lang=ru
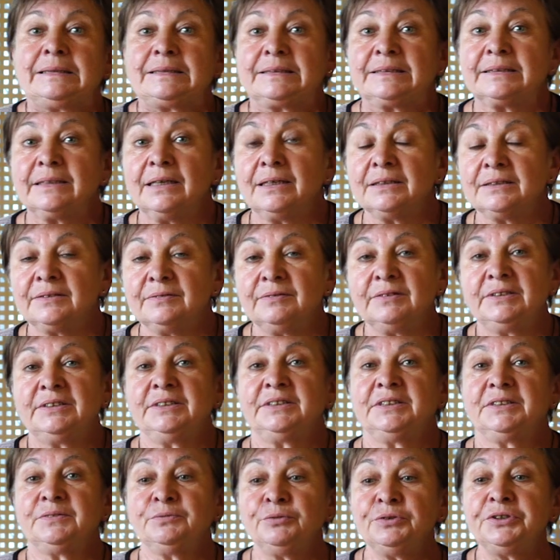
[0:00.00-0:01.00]

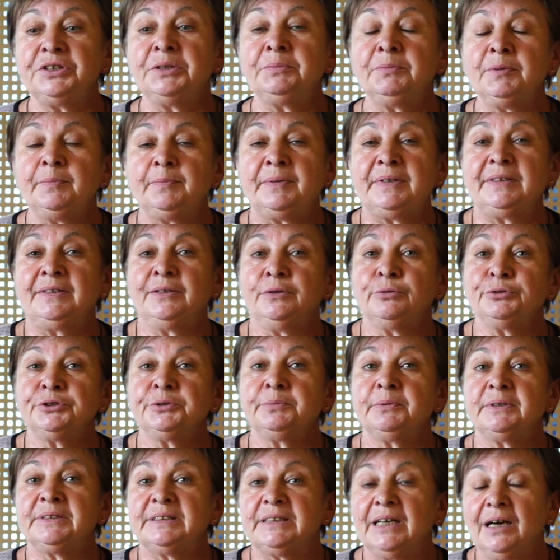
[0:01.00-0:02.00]
Здравствуйте! Сегодня мы
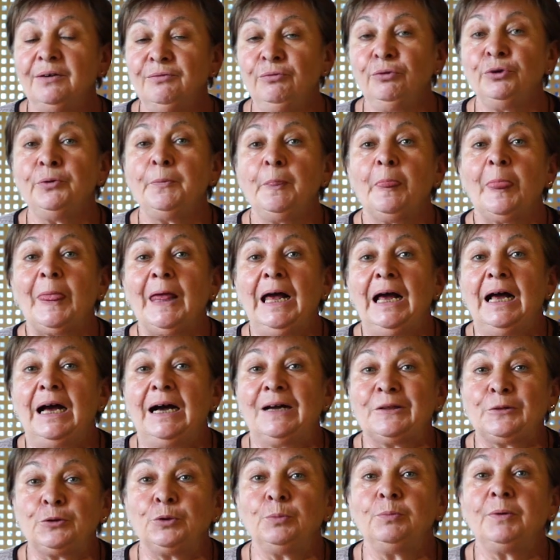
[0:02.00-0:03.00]
продолжим разговор
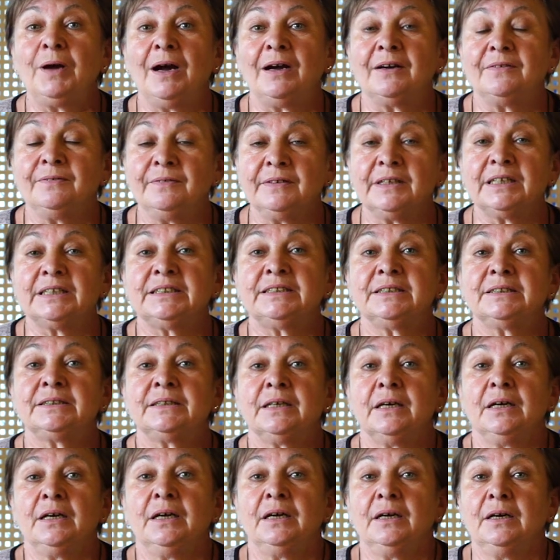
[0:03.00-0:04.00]
о том, как вырастить
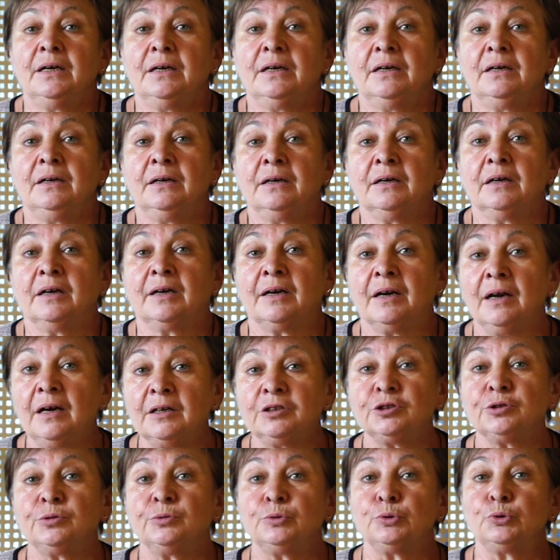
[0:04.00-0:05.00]
а,
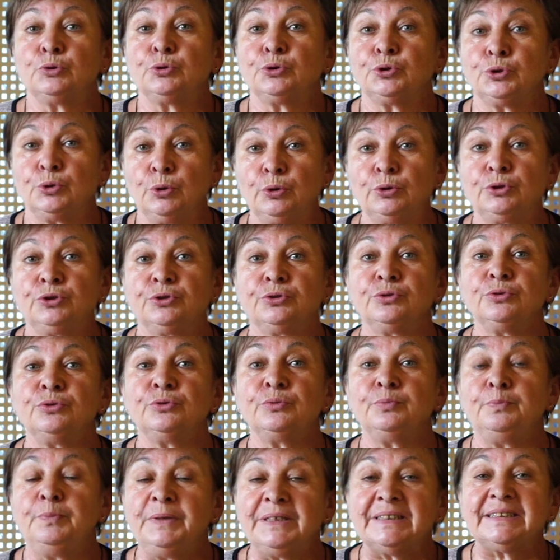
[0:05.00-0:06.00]
красную,
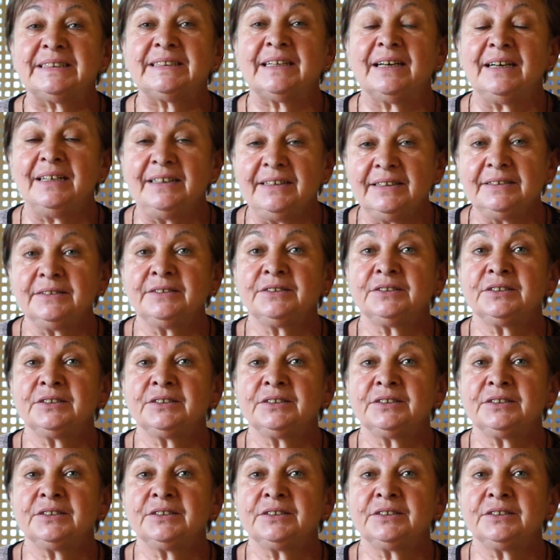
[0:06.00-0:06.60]
сочную, без колец